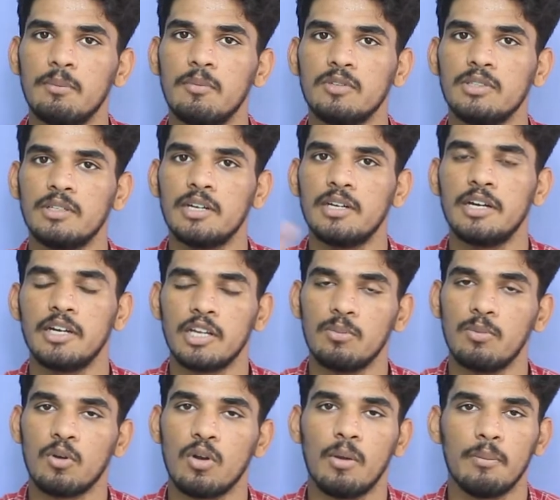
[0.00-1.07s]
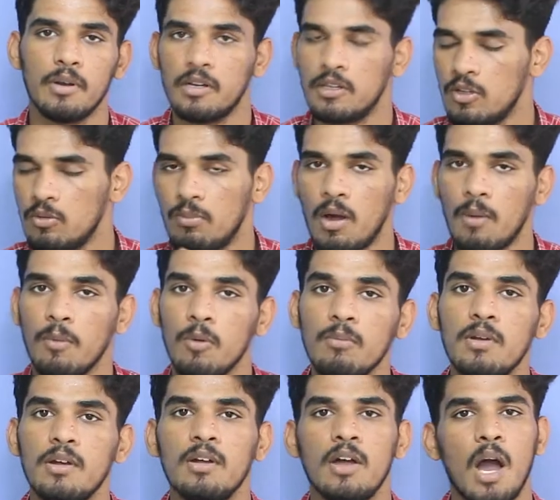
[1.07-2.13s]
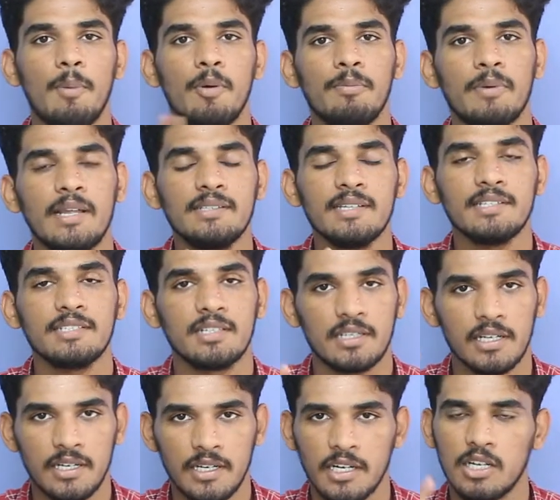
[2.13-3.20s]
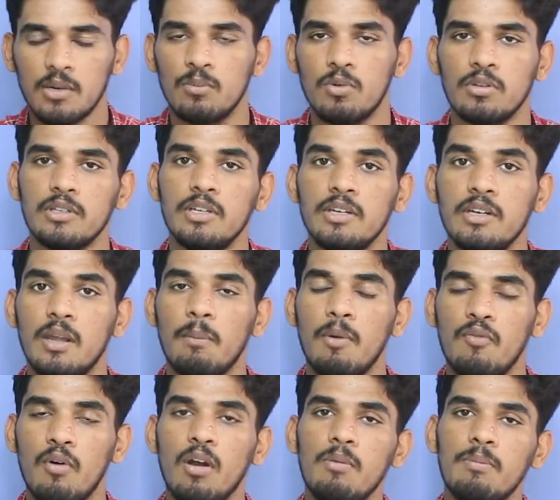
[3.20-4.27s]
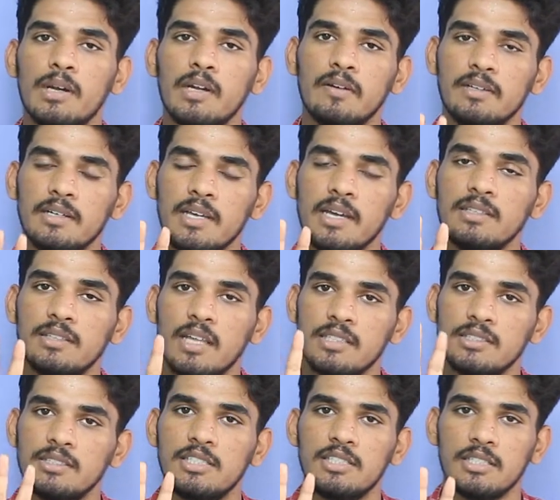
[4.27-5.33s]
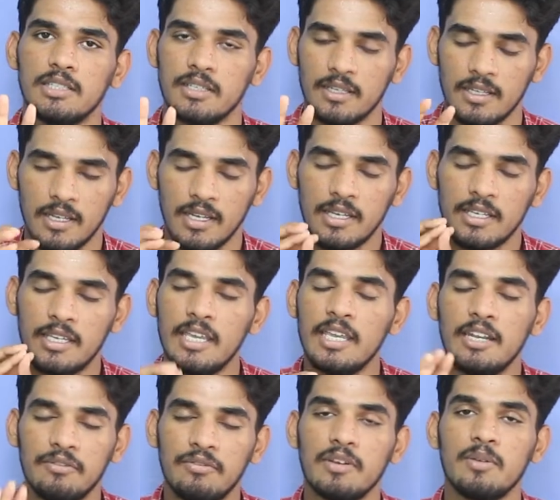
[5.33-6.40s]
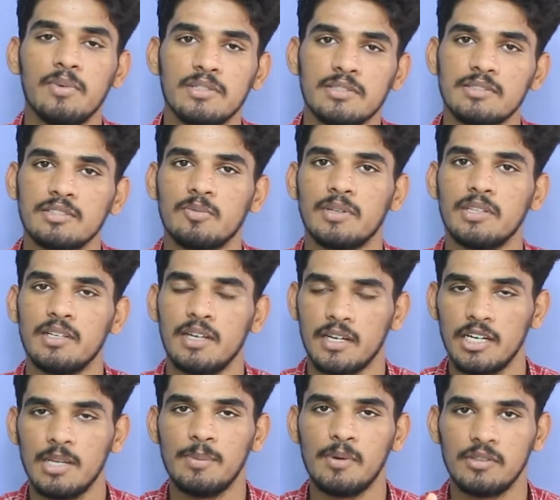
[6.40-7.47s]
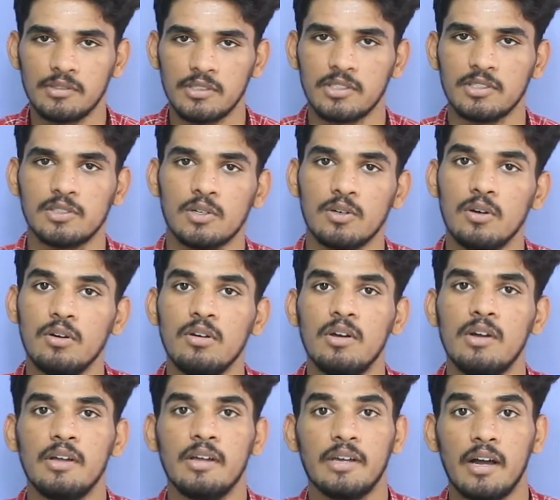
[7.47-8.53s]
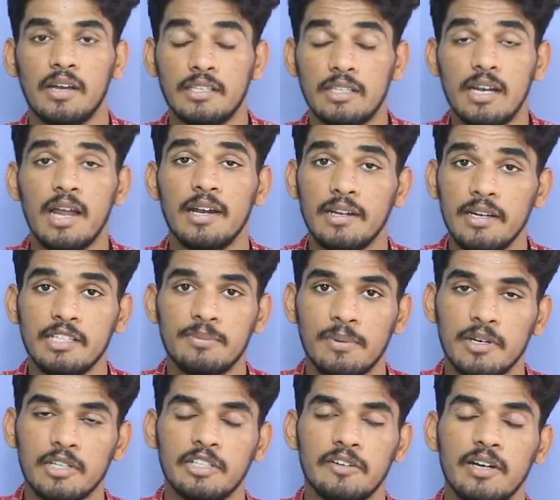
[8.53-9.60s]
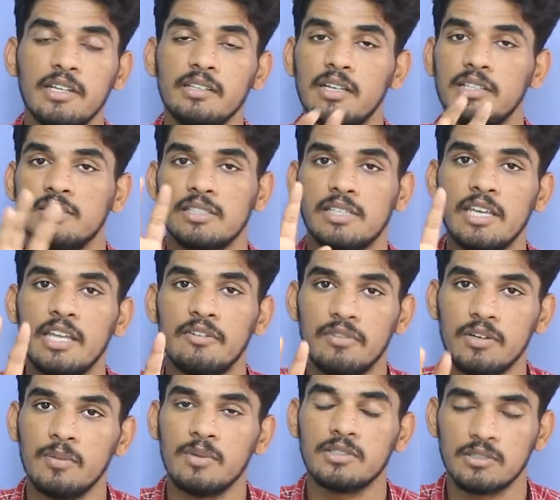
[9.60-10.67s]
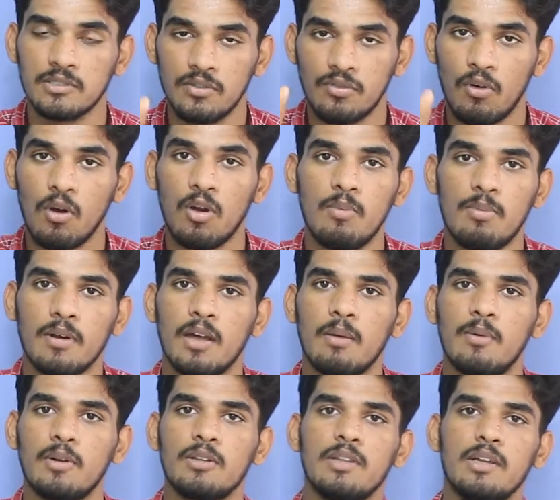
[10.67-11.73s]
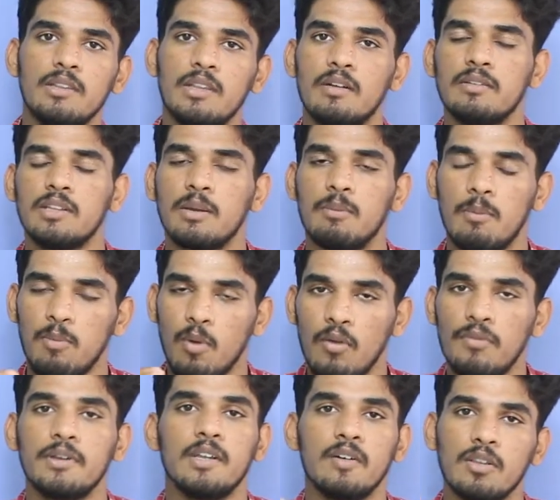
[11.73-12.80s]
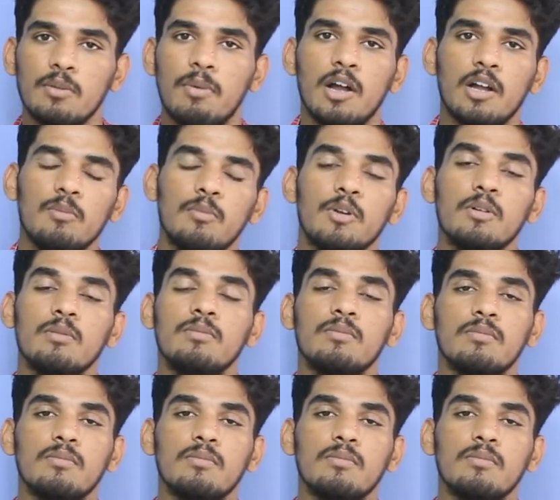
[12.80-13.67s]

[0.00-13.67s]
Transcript: நம்ம வந்து ட்ரேட் எடுக்க போகிறோம் அப்படின்றதும் பார்ப்போம் அப்புறம் ப்ரைஸ் ஆக்ஷன் ட்ரேட் எடுக்கும்போது நம்ம ஃபாலோ பண்ண வேண்டிய அந்த அஞ்சு கீ இன்ஃபர்மேஷன்ஸை பற்றி கண்டிப்பாக வந்து தெரிஞ்சுக்கணும் இதெல்லாம் அனலைஸ் பண்ணுறதை விட அந்த அஞ்சு கீ இன்ஃபர்மேஷன்ஸை ஃபாலோ பண்ணால் மட்டும்தான் இதில் வந்து நம்ம ப்ராஃபிட்டே வந்து பார்க்க முடியும்